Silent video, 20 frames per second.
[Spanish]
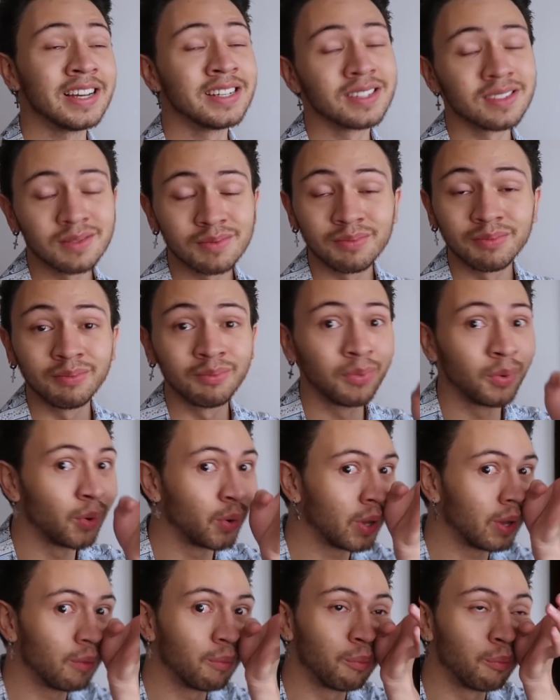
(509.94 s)
Es
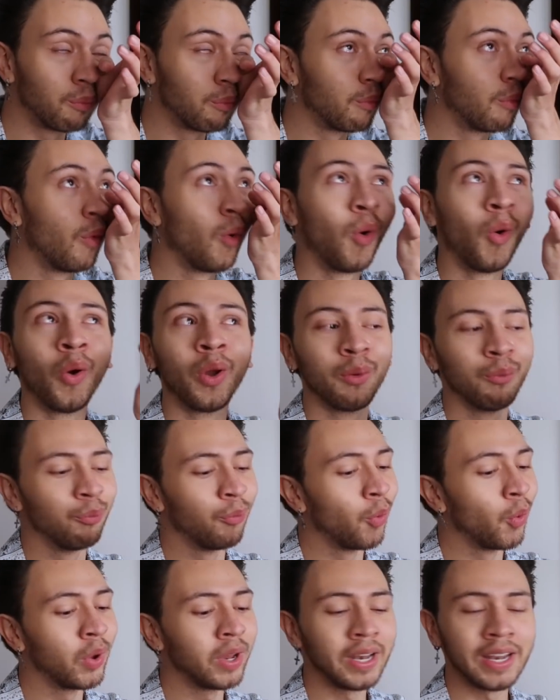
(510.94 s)
muy, muy,
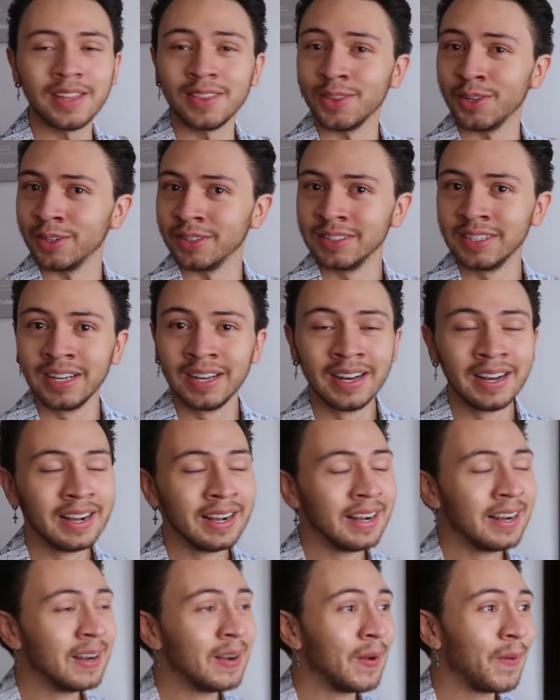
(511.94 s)
muy lindo.
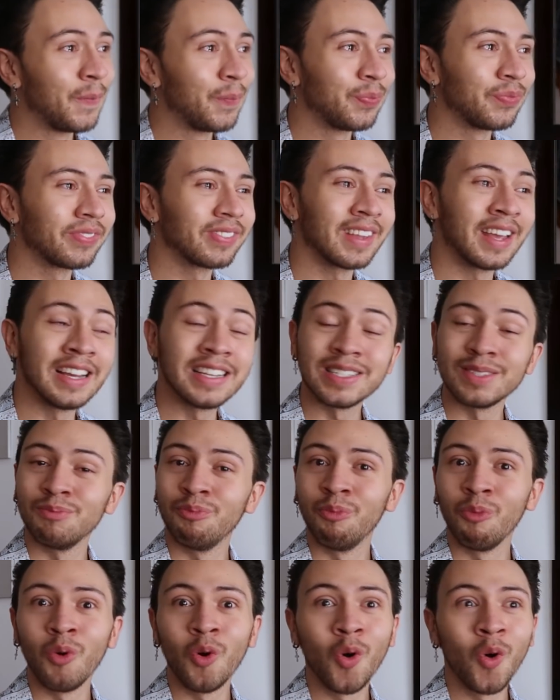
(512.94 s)
Es
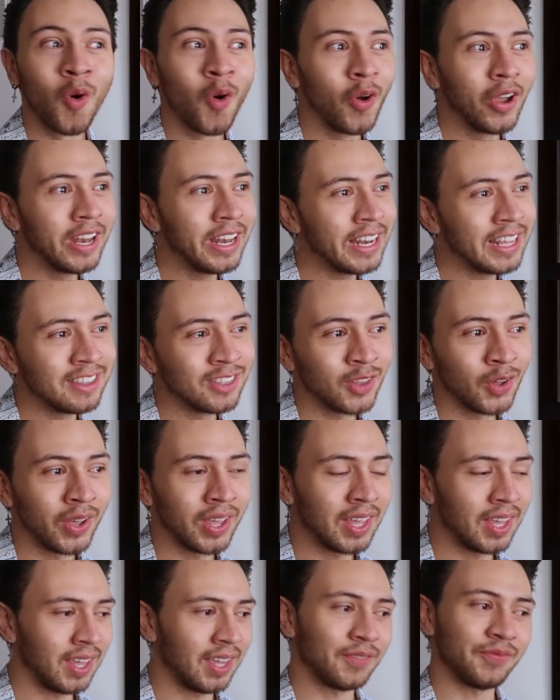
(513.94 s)
muy lindo
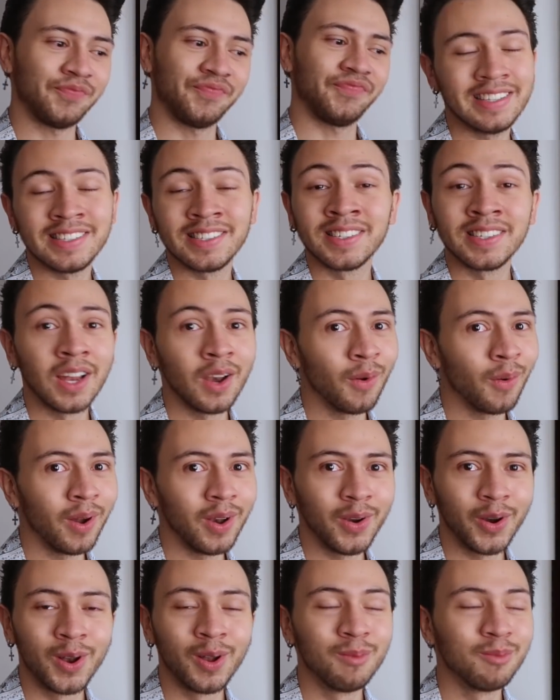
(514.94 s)
y se lo
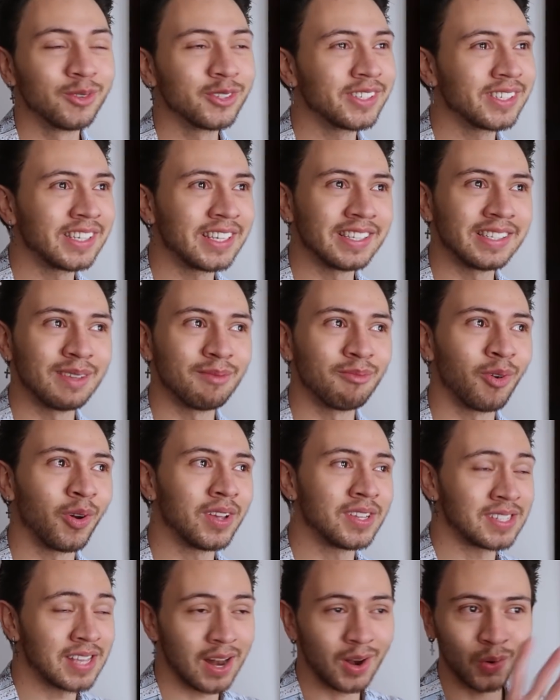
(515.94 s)
valoro muchísimo.
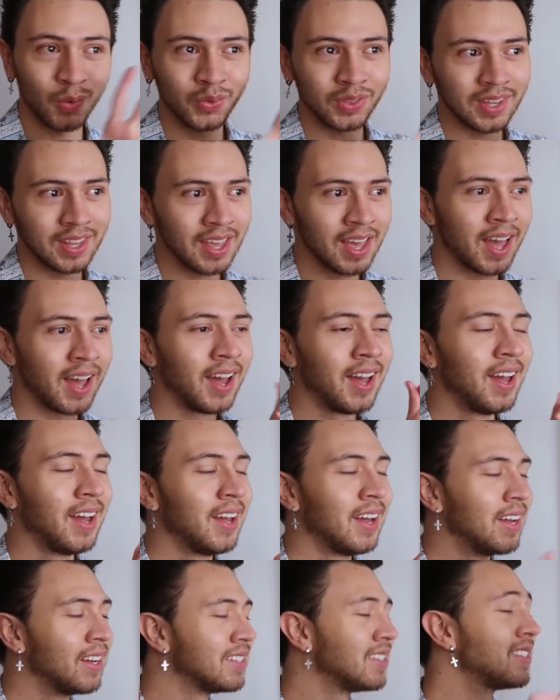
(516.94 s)
Y si algún día
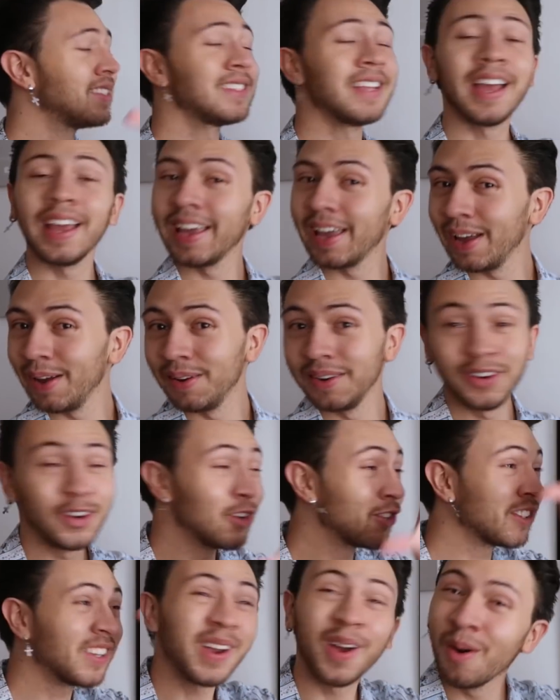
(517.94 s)
Sé que
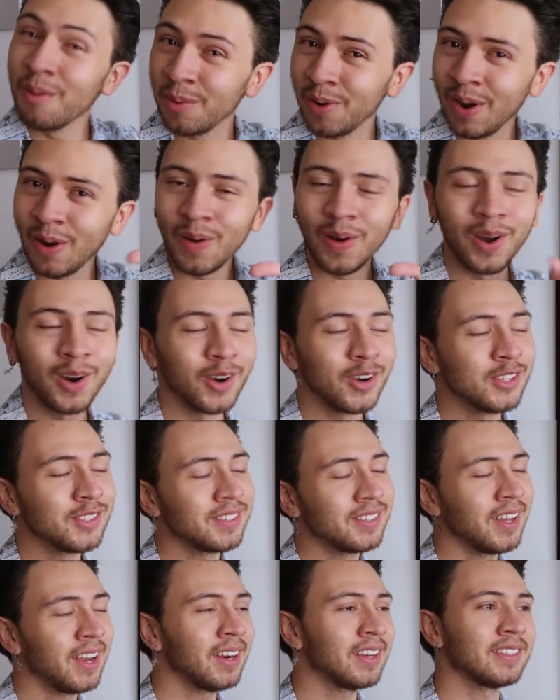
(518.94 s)
no sé cómo la va a
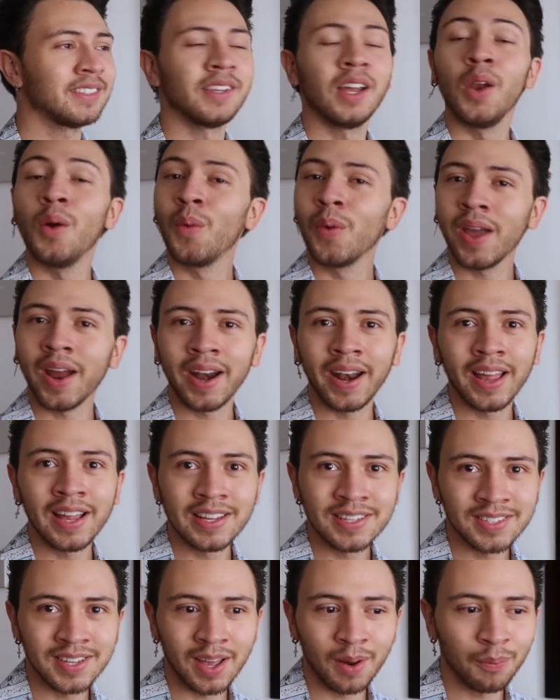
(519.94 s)
conocer, se lo voy a
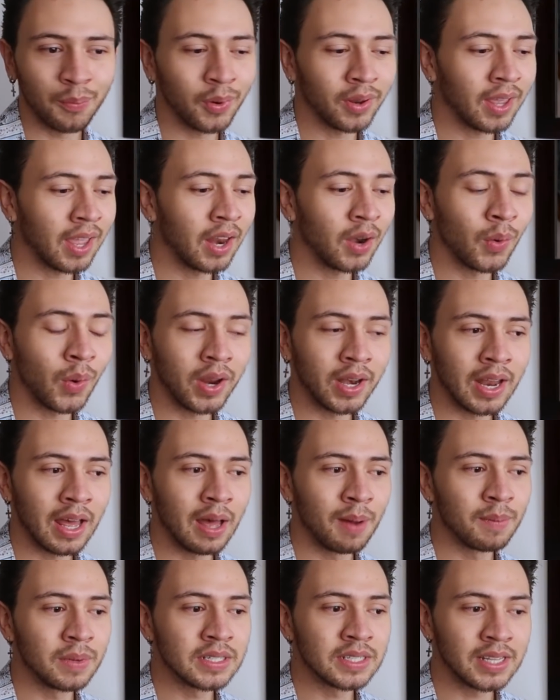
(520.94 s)
agradecer porque no hay
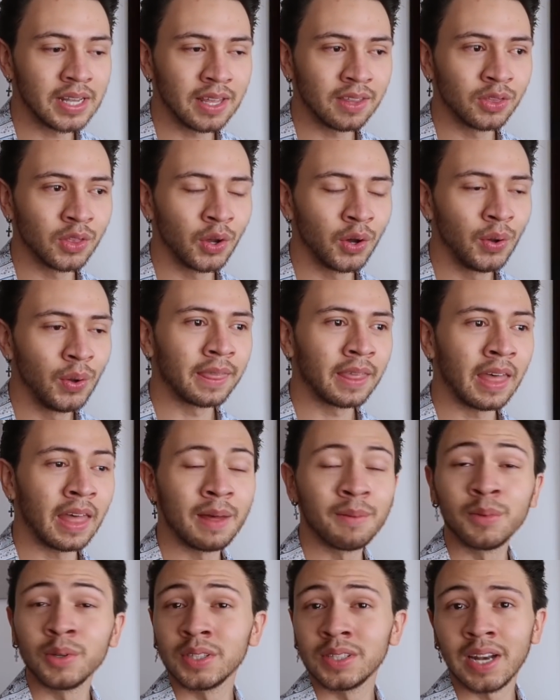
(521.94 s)
nada más lindo que
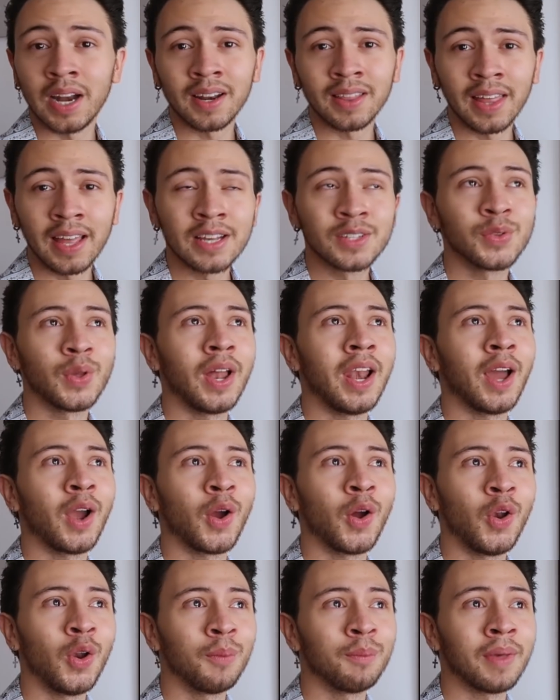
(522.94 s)
demostrar de eso, de la
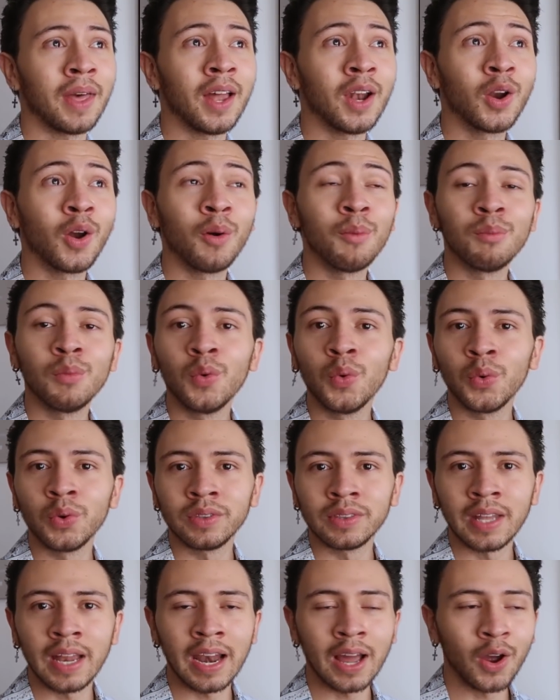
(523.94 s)
Colombia del
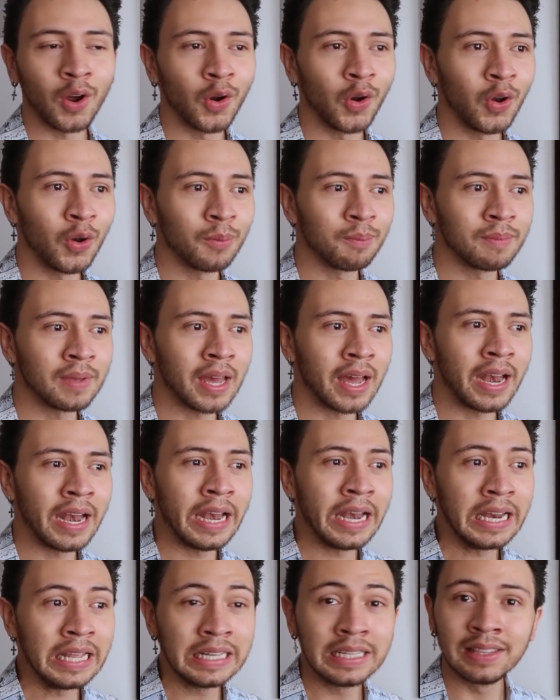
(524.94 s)
común, de la Colombia
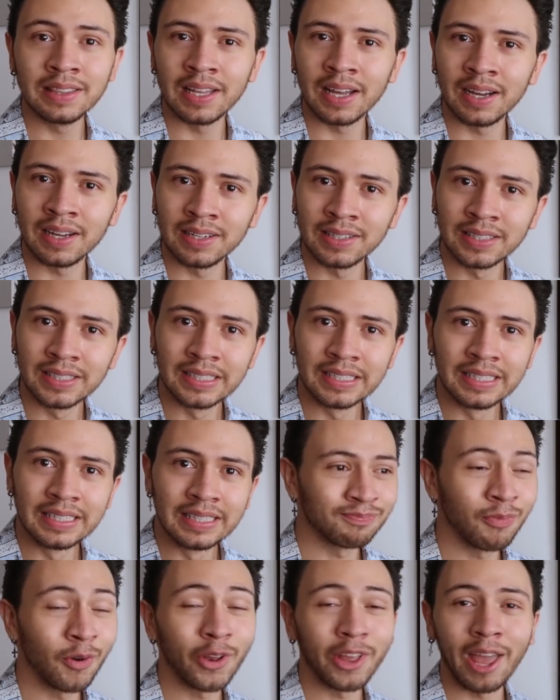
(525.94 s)
linda,
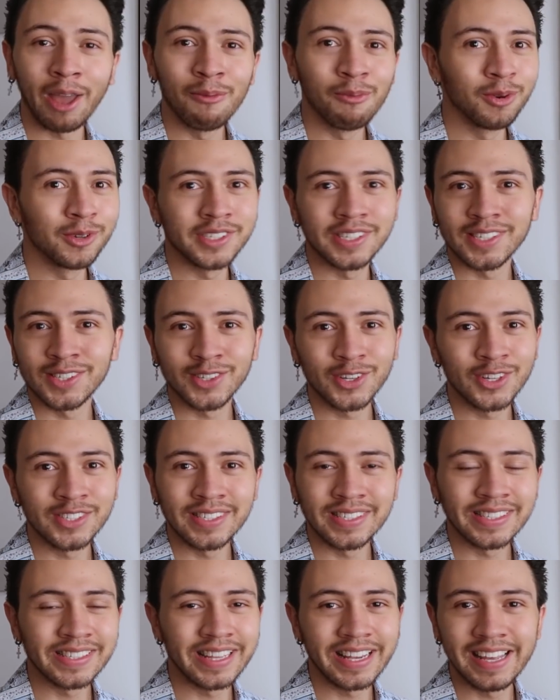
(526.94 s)
porque hay muchas
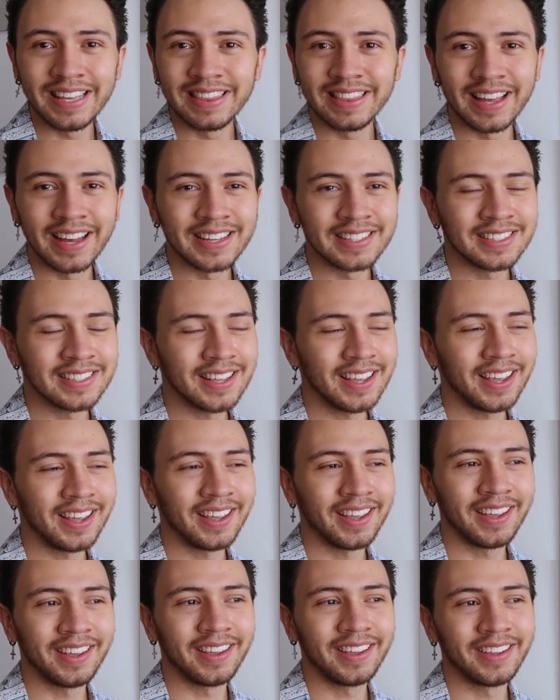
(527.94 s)
cosas lindas
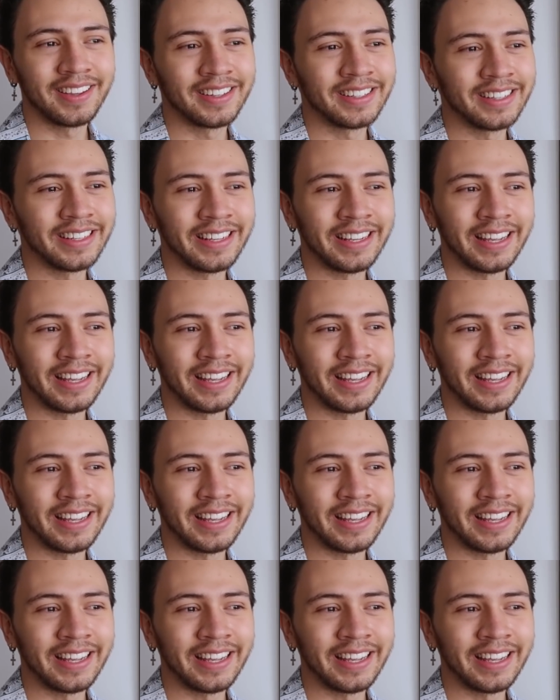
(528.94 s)
y,